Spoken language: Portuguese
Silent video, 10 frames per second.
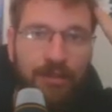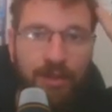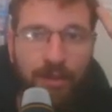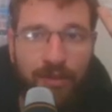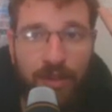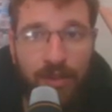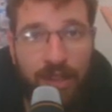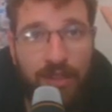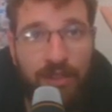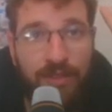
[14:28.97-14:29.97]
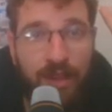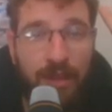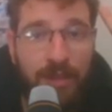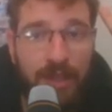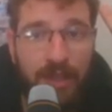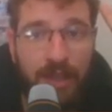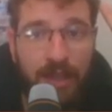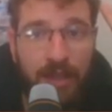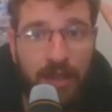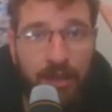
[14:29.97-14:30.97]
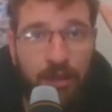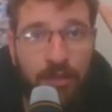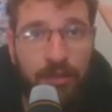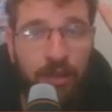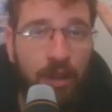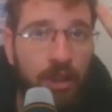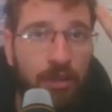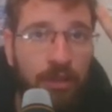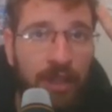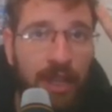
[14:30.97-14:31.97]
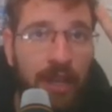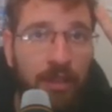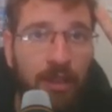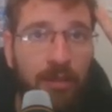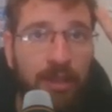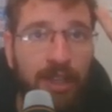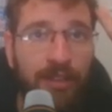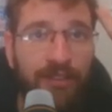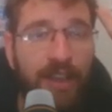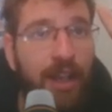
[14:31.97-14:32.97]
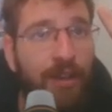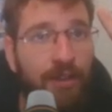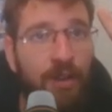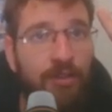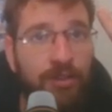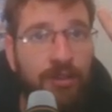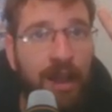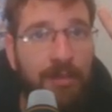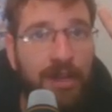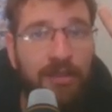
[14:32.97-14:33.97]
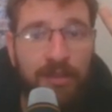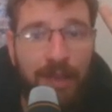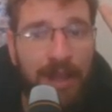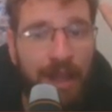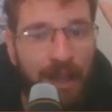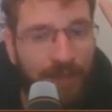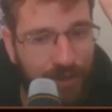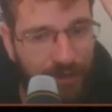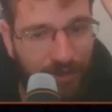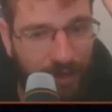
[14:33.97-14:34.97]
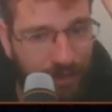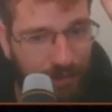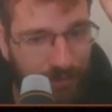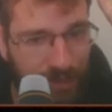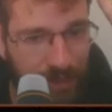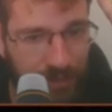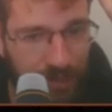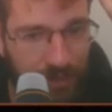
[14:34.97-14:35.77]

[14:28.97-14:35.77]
vamos ver o que, que, a gente vai abrir. Eu tô. Eu tô querendo. Eu tô botando fé que eu vou continuar abrindo os Maleft, velho. Vocês